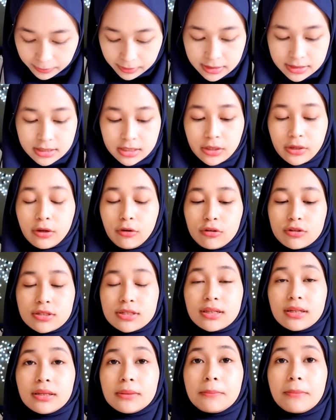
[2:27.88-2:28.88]
Pixie
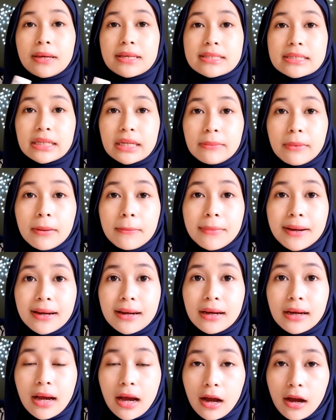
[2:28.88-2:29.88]
Counseling Base ini
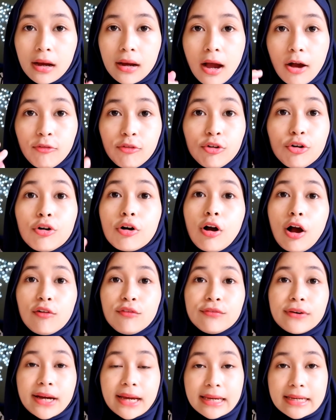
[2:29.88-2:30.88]
memang nggak full
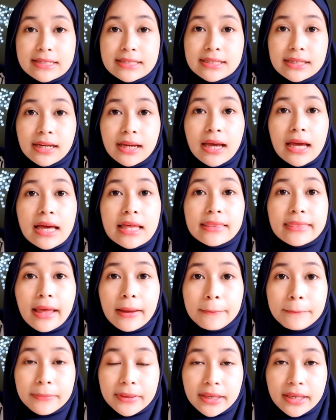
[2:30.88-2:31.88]
coverage,
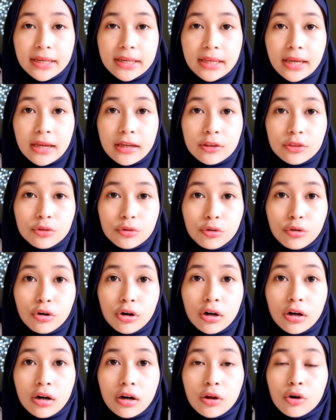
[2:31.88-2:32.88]
tapi dia itu
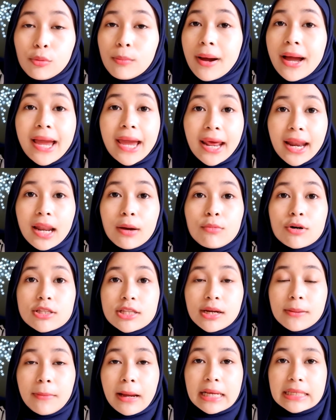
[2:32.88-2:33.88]
uh, lumayan lah buat
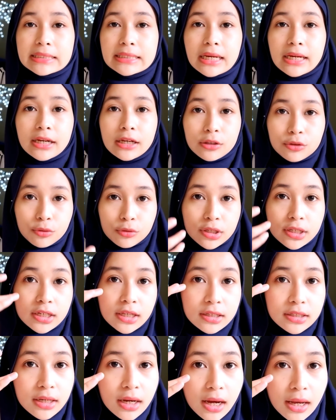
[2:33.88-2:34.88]
remaja gitu.
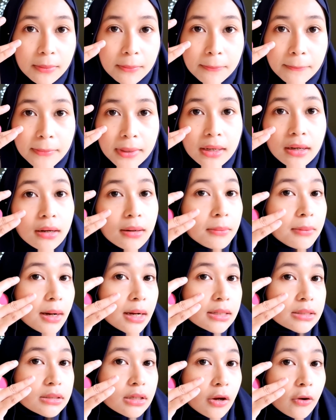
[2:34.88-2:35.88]
Ini aja kan uh,
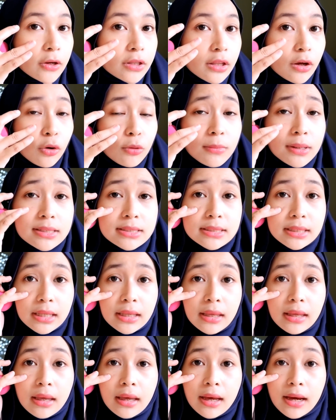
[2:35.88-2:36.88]
bekas jerawat aku
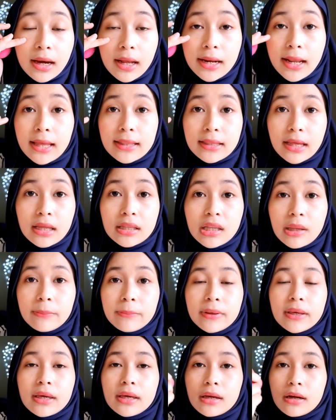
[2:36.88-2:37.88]
masih kelihatan,
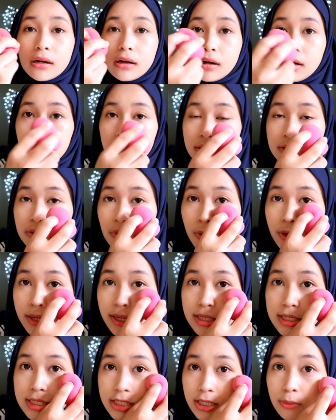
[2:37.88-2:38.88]
tapi uh, it's
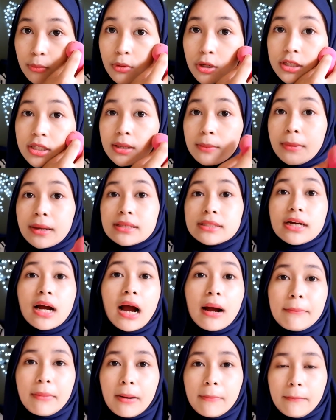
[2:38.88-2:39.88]
okay sih buat remaja
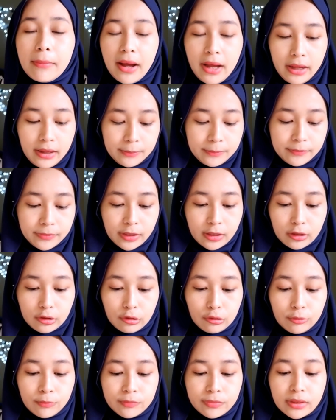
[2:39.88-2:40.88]
nggak apa-apa. Gitu.